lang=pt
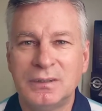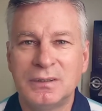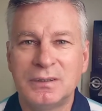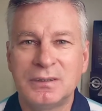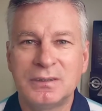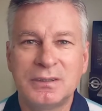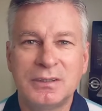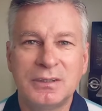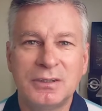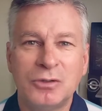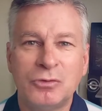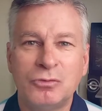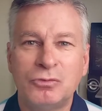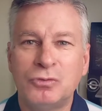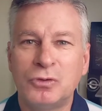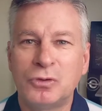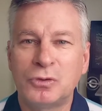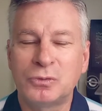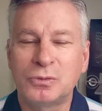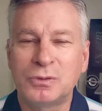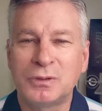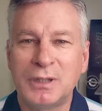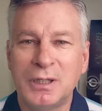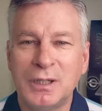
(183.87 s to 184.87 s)
Se não
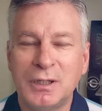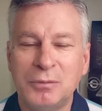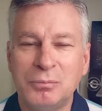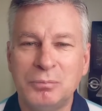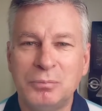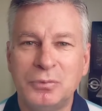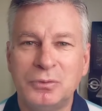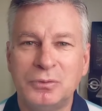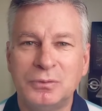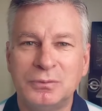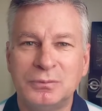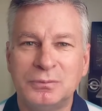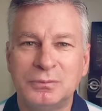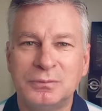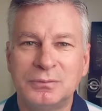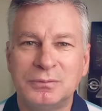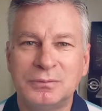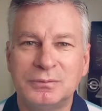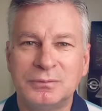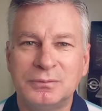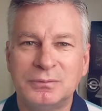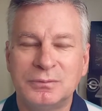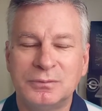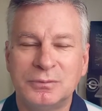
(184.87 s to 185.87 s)
for o tempo,
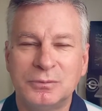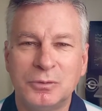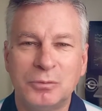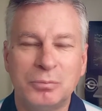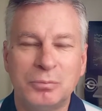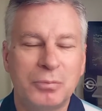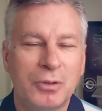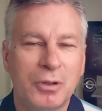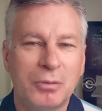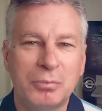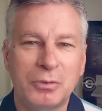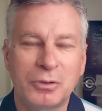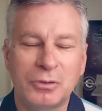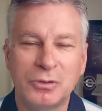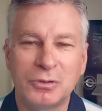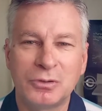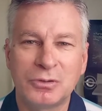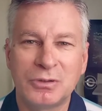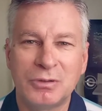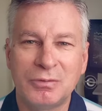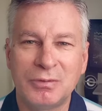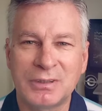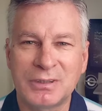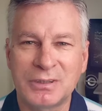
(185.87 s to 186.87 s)
o próprio
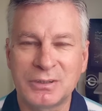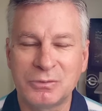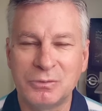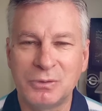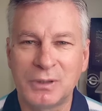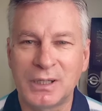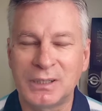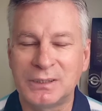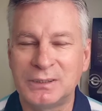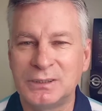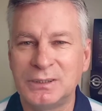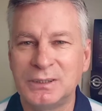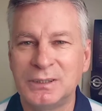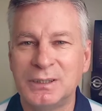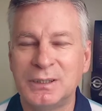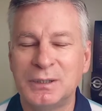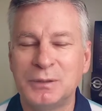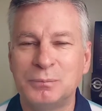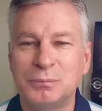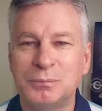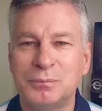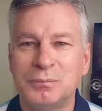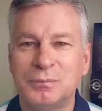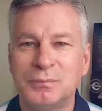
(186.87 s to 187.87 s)
Deus dá uma
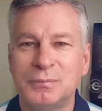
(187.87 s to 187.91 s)
seguradinha,